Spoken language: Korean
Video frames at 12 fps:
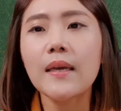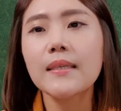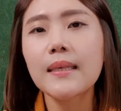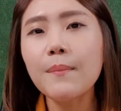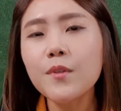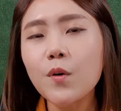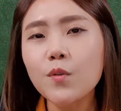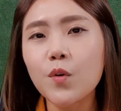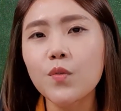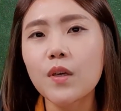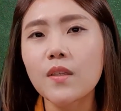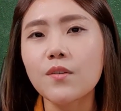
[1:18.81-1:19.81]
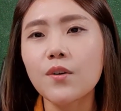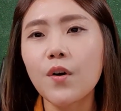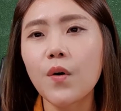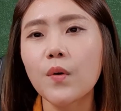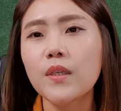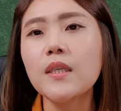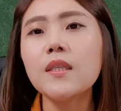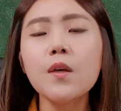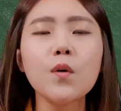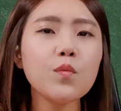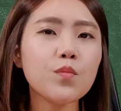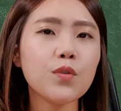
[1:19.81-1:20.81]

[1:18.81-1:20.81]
이 삼성전자는요, 이재용